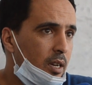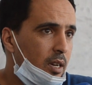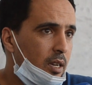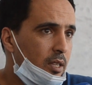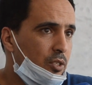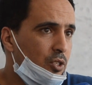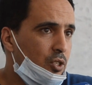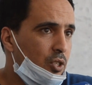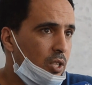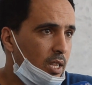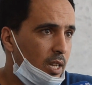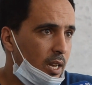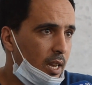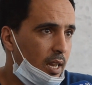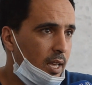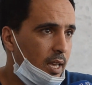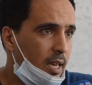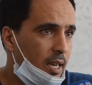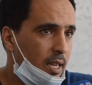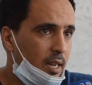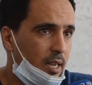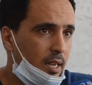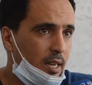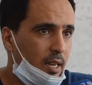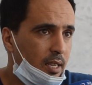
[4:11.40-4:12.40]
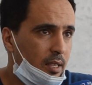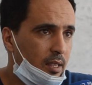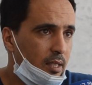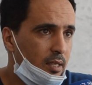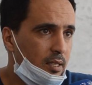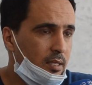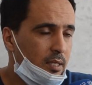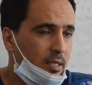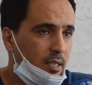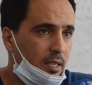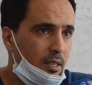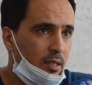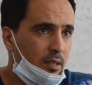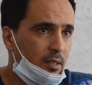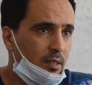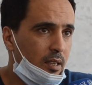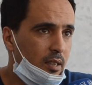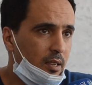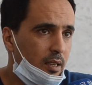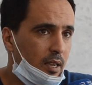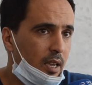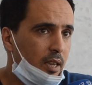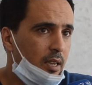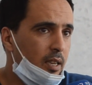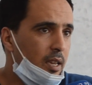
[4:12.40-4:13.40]
تشتين آه، القرارات نسان
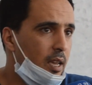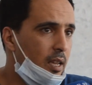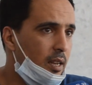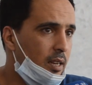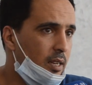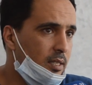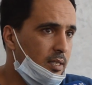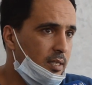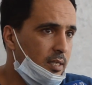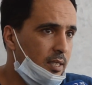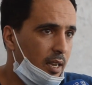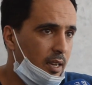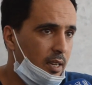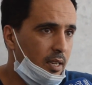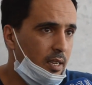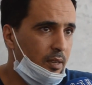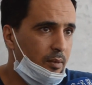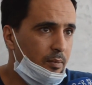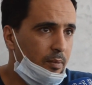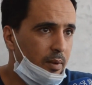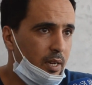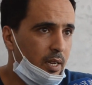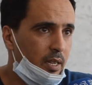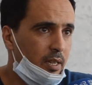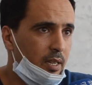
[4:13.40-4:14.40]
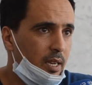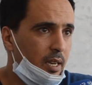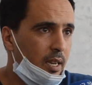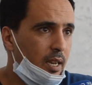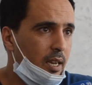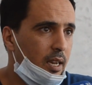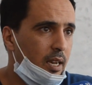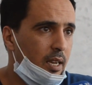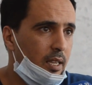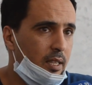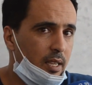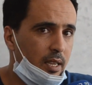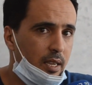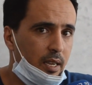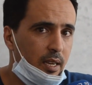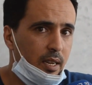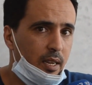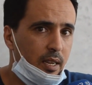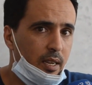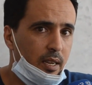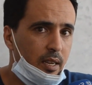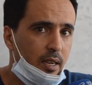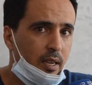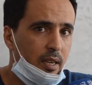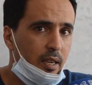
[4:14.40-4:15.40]
كانت صائبه يعني
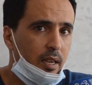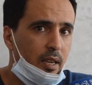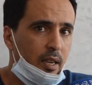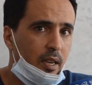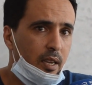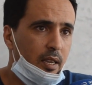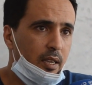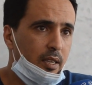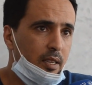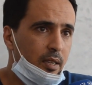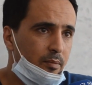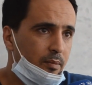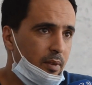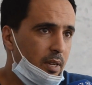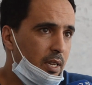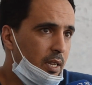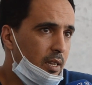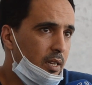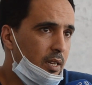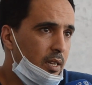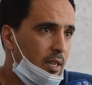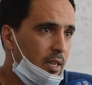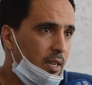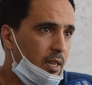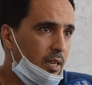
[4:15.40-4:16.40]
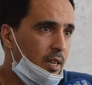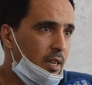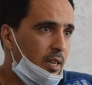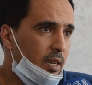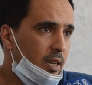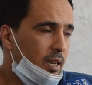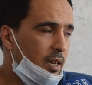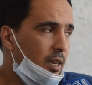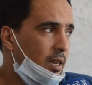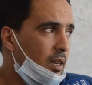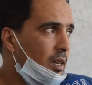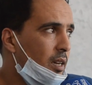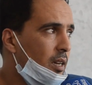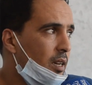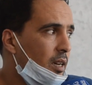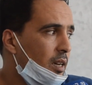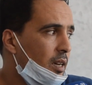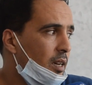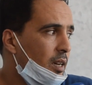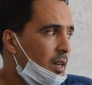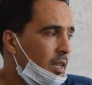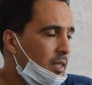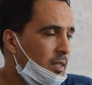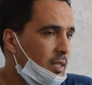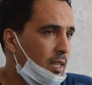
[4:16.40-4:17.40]
خاطئه يمكن
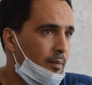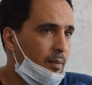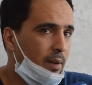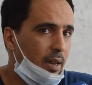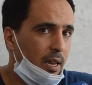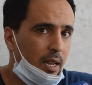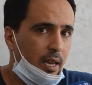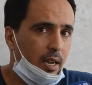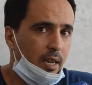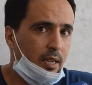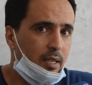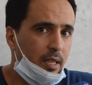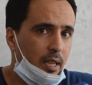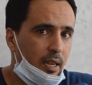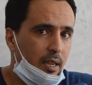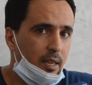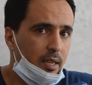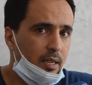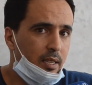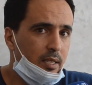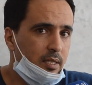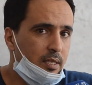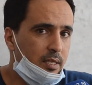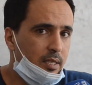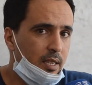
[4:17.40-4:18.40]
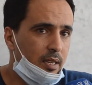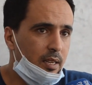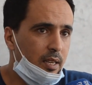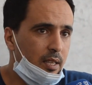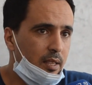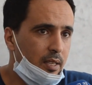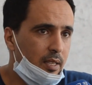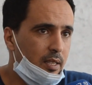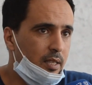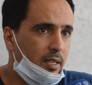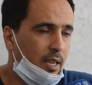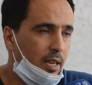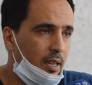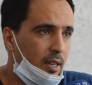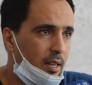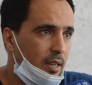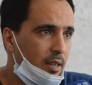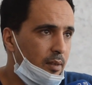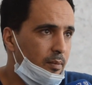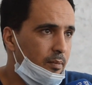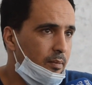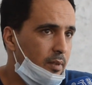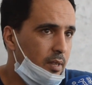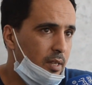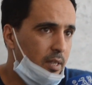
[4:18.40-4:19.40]
آه، حتى من الاخطاء الانسان هذه
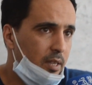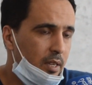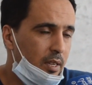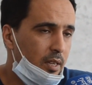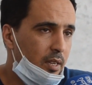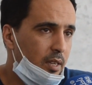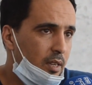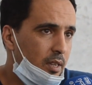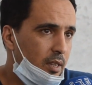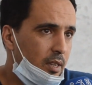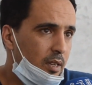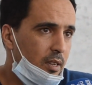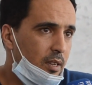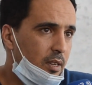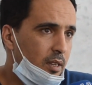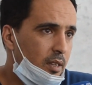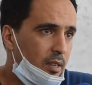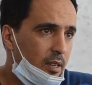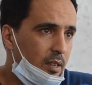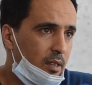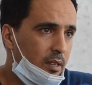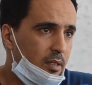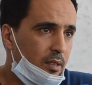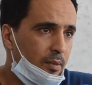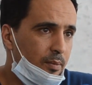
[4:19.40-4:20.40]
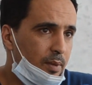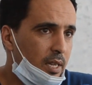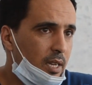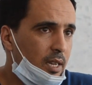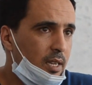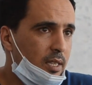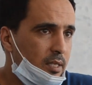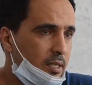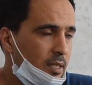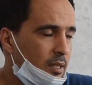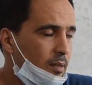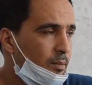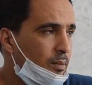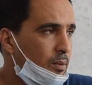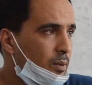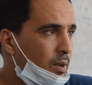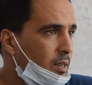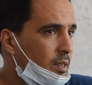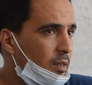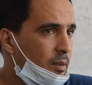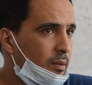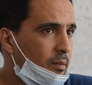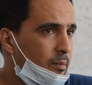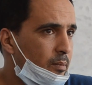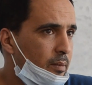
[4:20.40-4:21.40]
تعلم نتمنى آه، غاسني
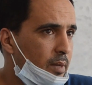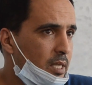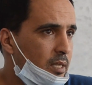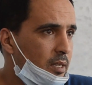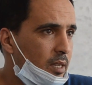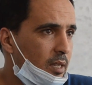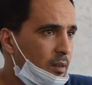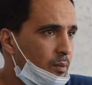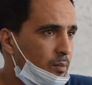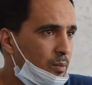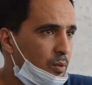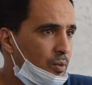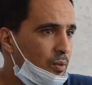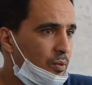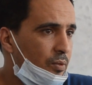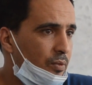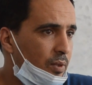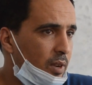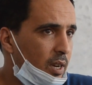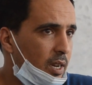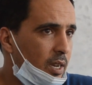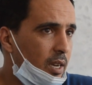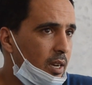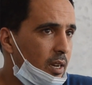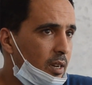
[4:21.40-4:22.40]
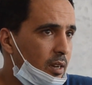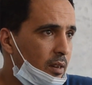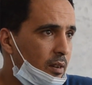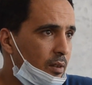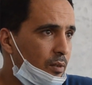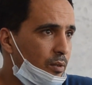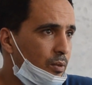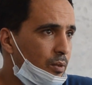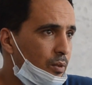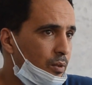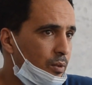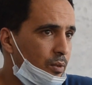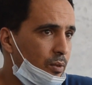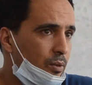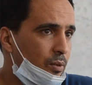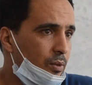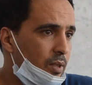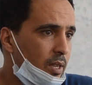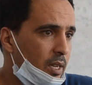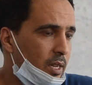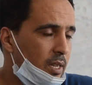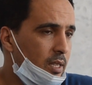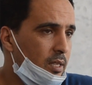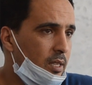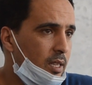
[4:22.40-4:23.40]
مسيره موفقه
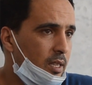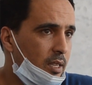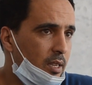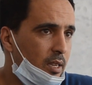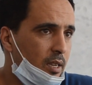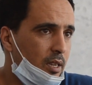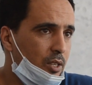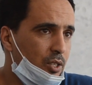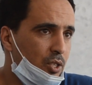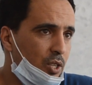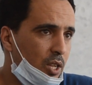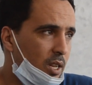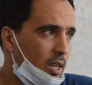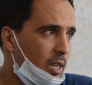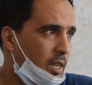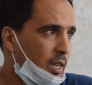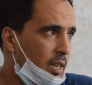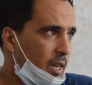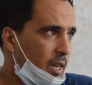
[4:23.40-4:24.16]
وذاني تدخل